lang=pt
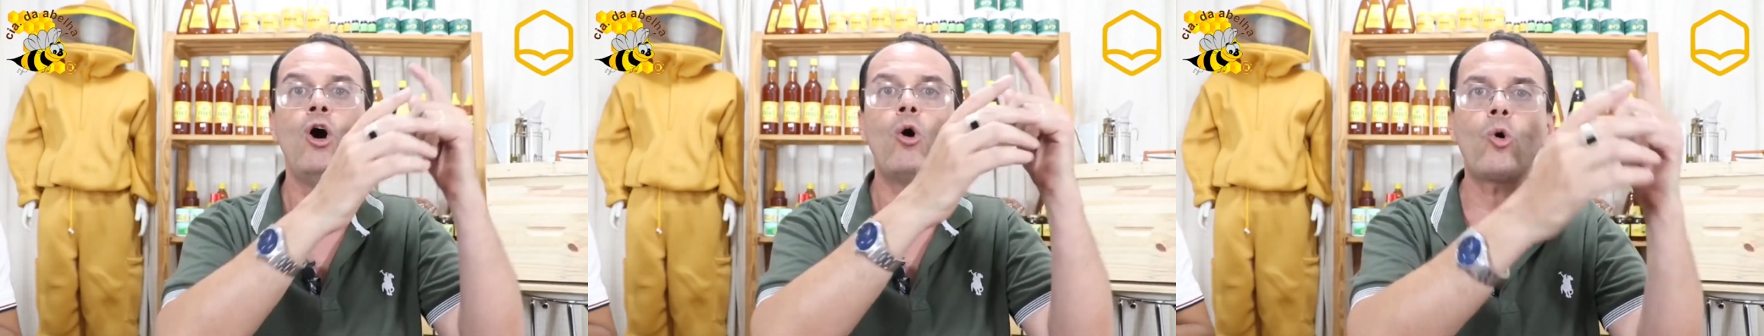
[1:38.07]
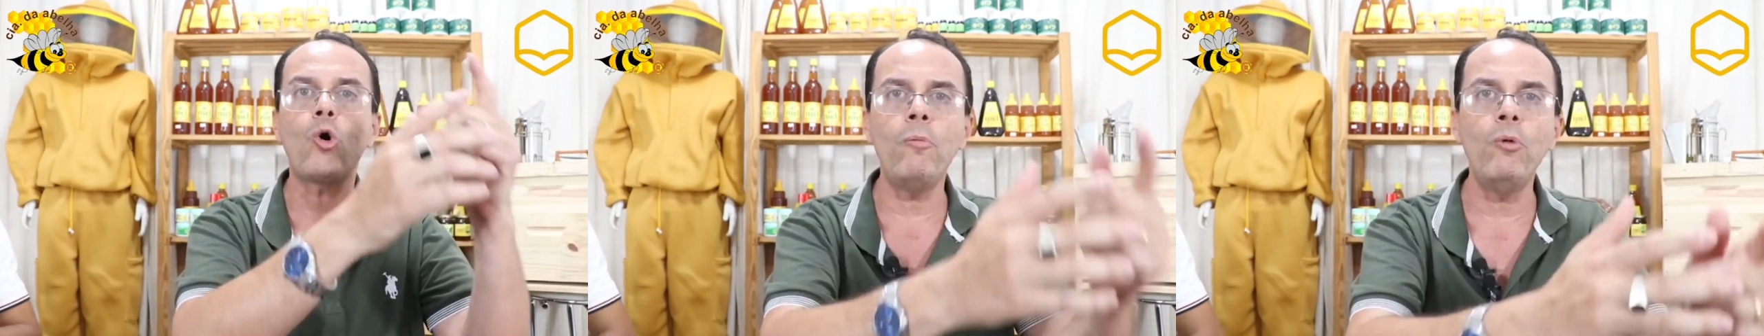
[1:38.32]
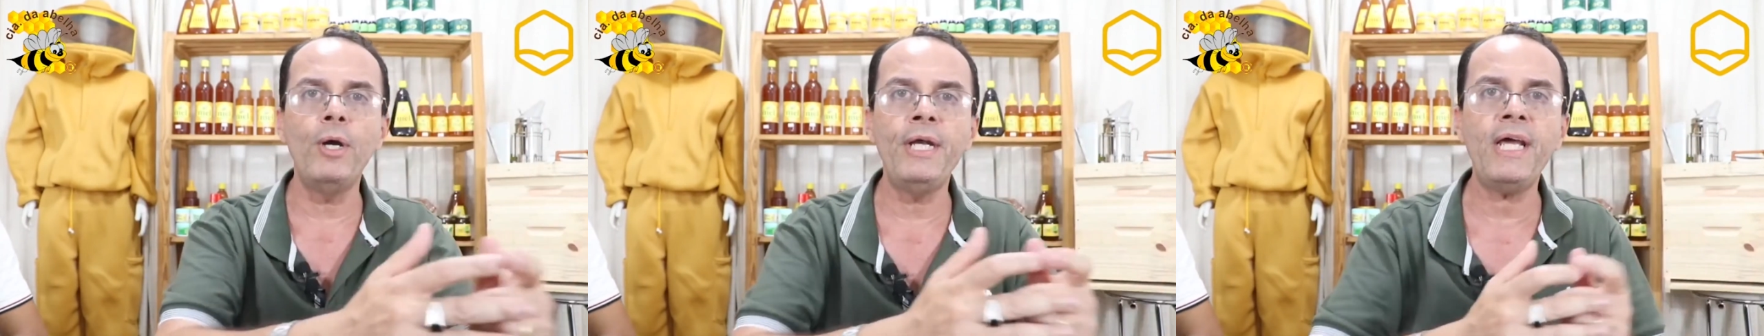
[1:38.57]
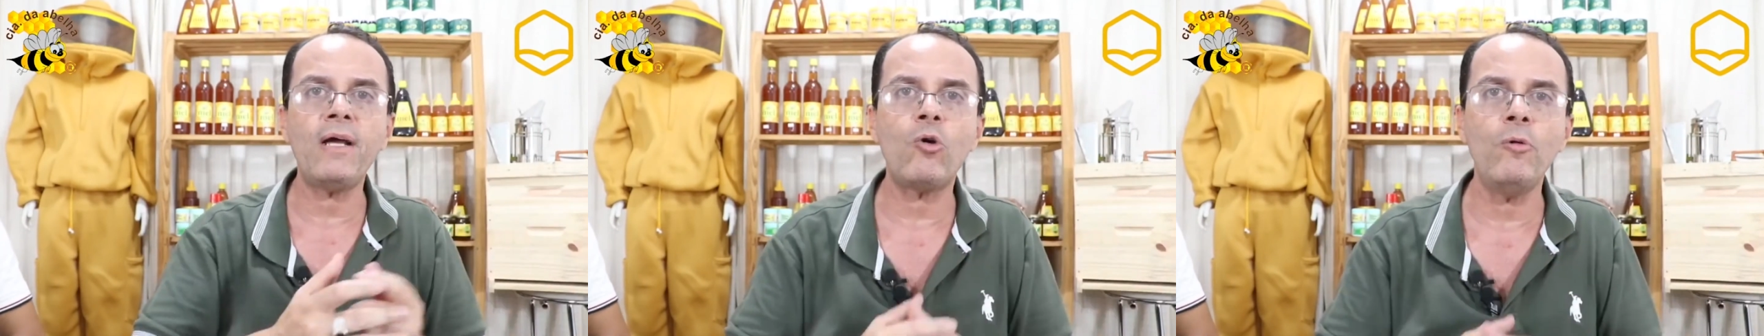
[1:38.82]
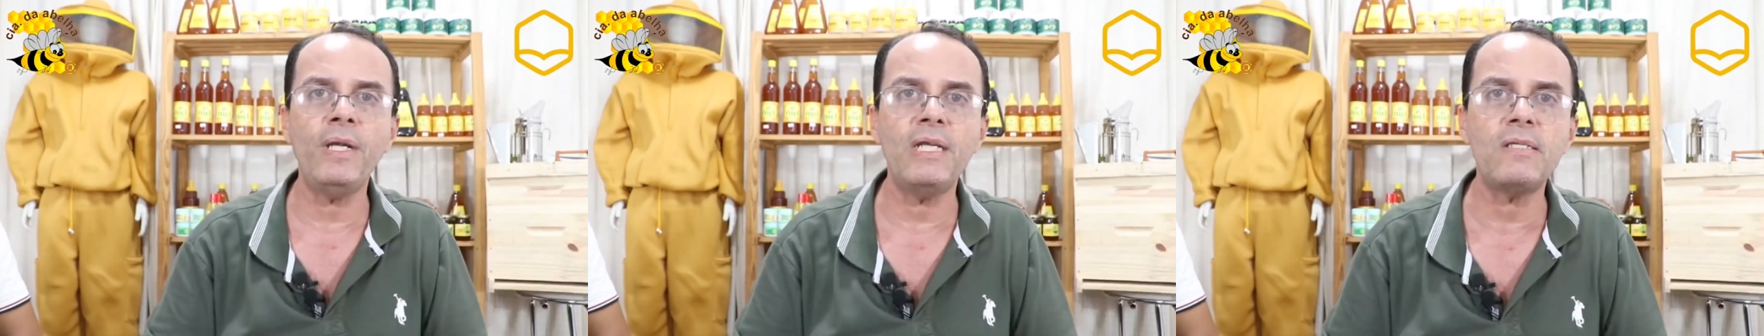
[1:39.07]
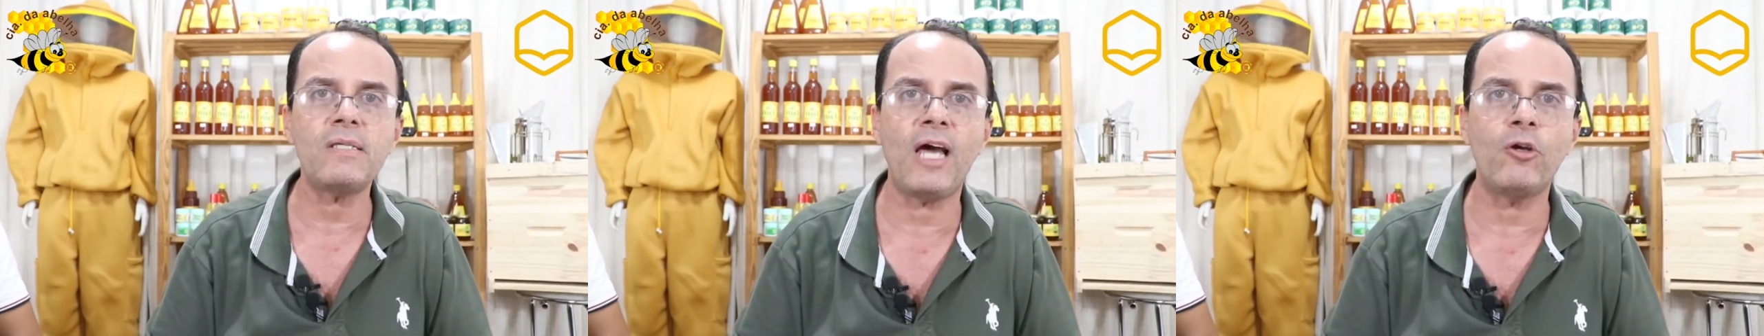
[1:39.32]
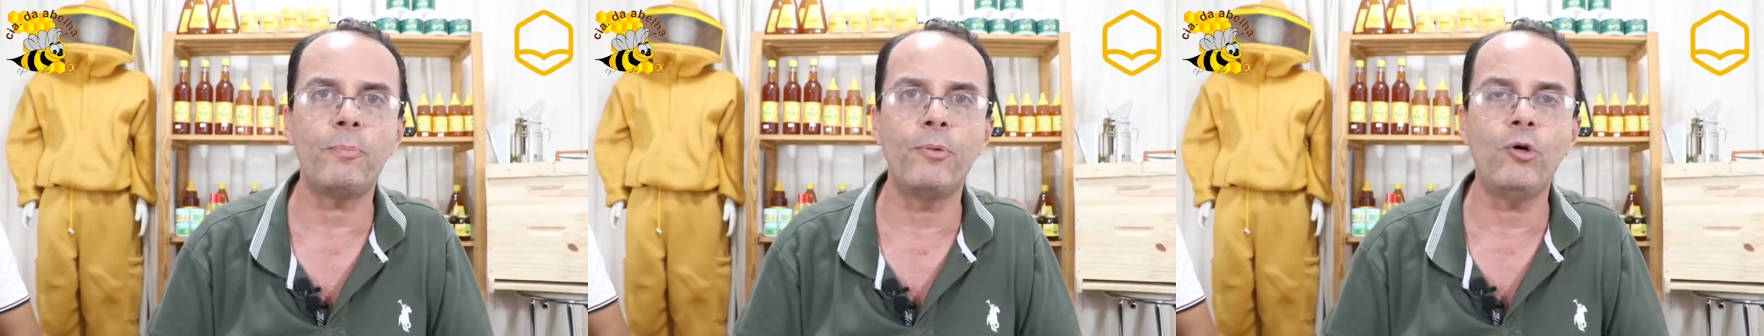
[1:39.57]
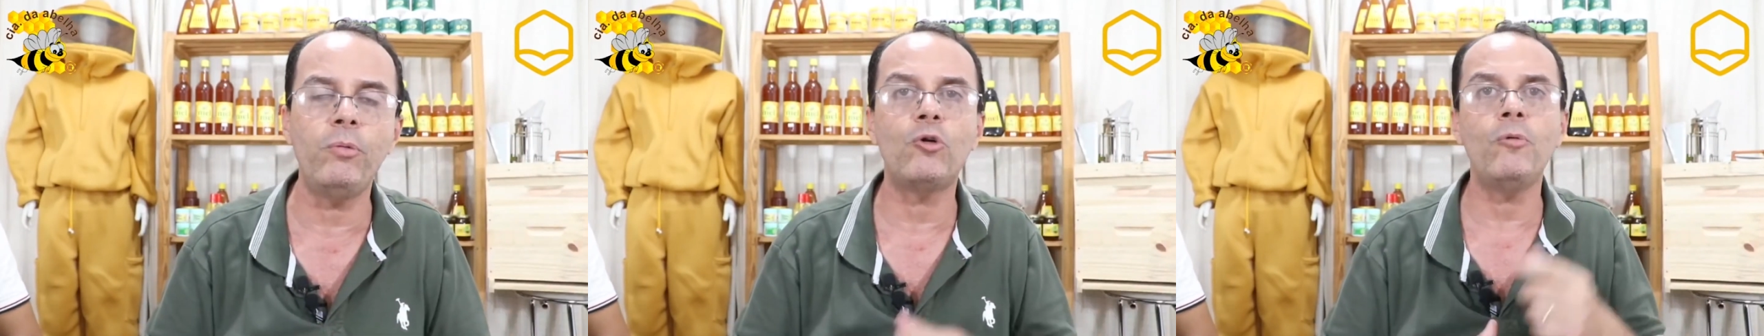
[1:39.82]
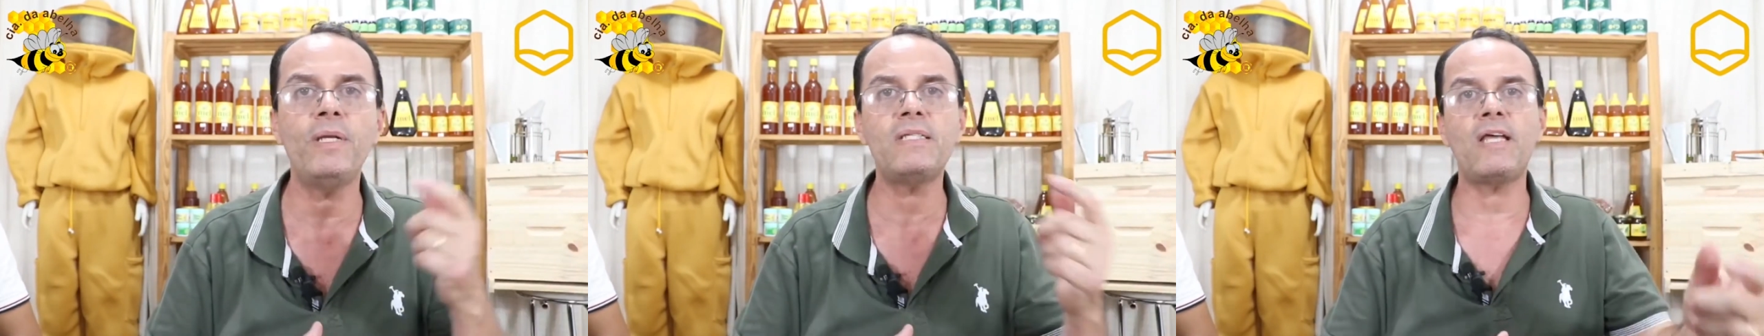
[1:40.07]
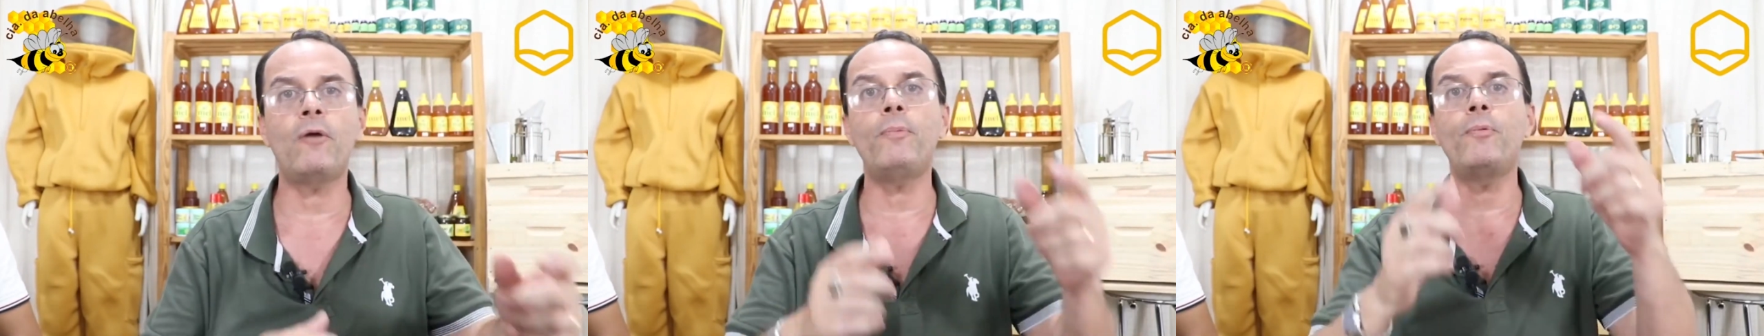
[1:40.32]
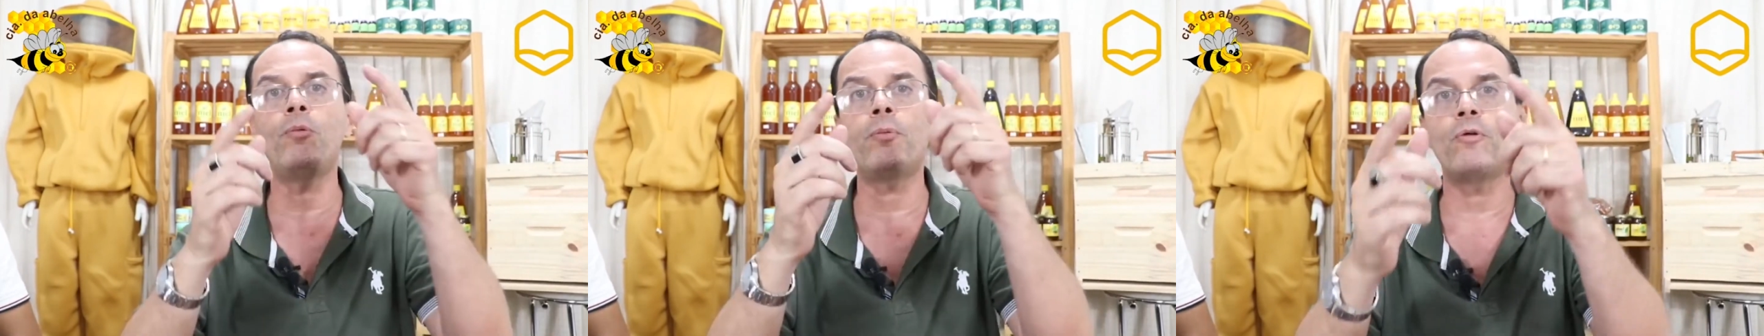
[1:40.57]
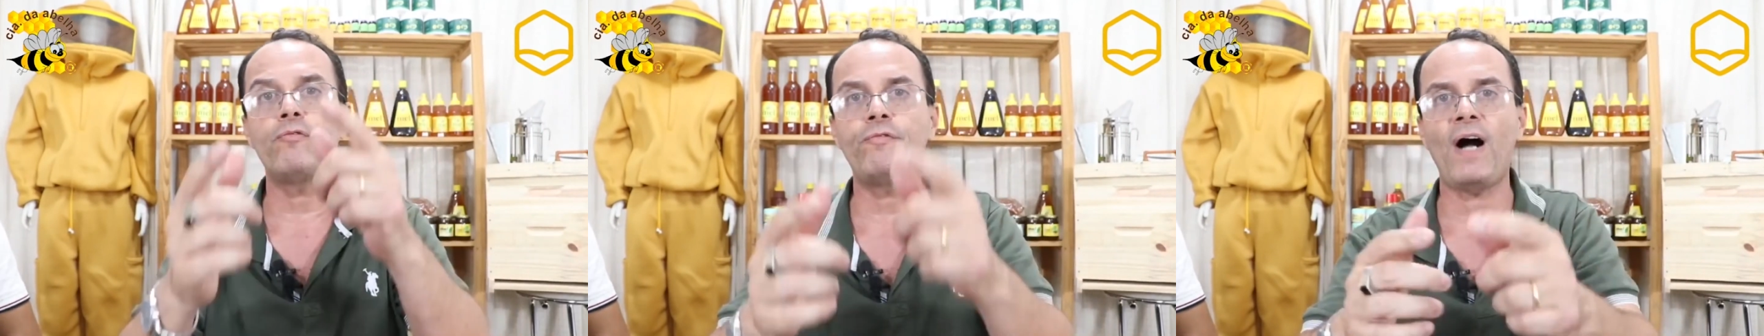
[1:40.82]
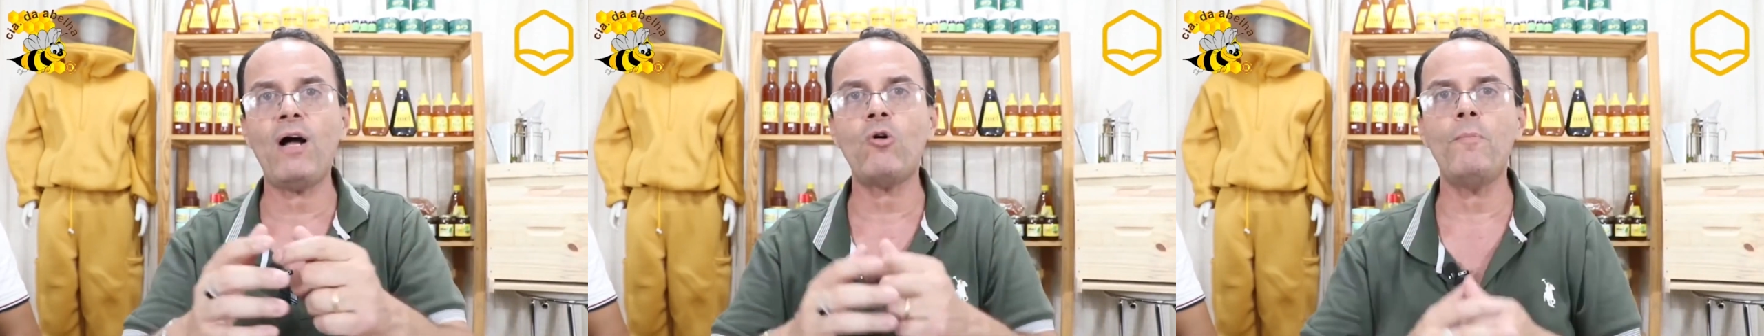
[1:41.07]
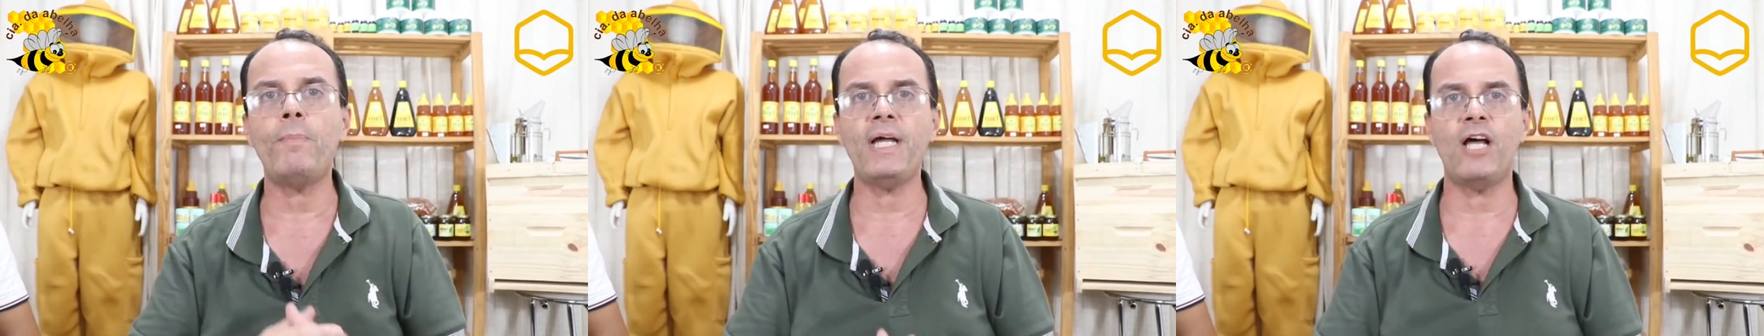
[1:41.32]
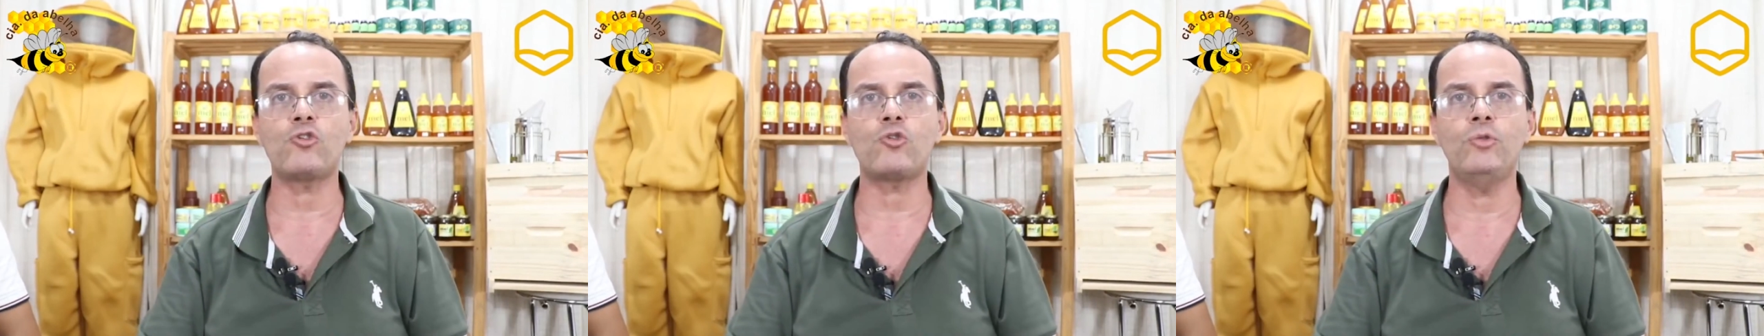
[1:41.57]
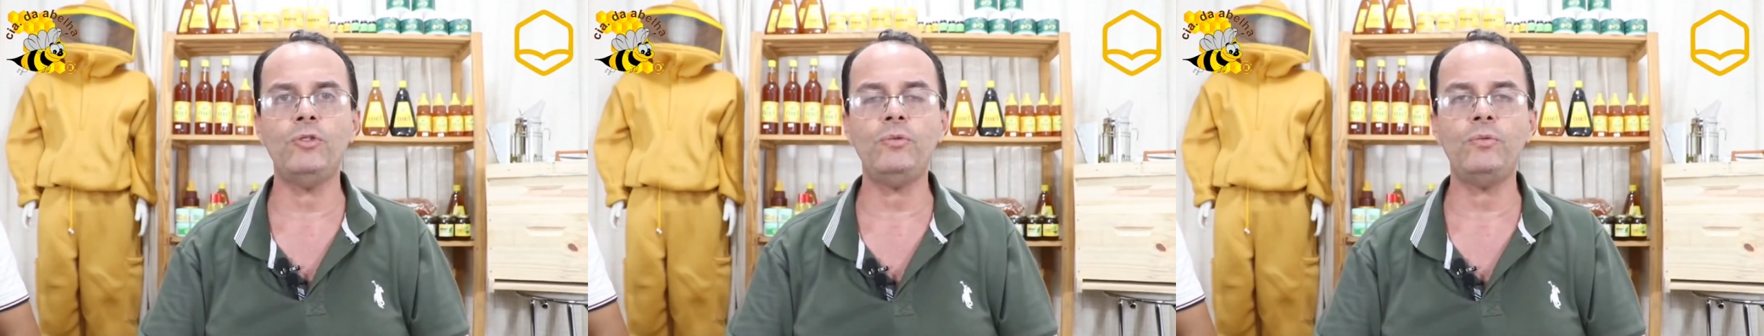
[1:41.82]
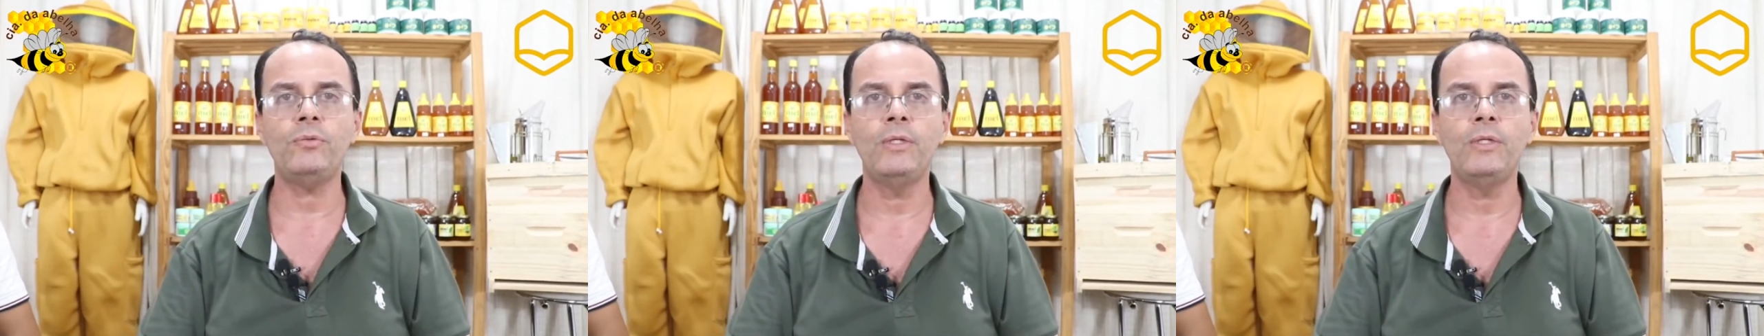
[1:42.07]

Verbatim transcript: comunica com o Ministério Público, o Ministério Público vai acompanhar junto.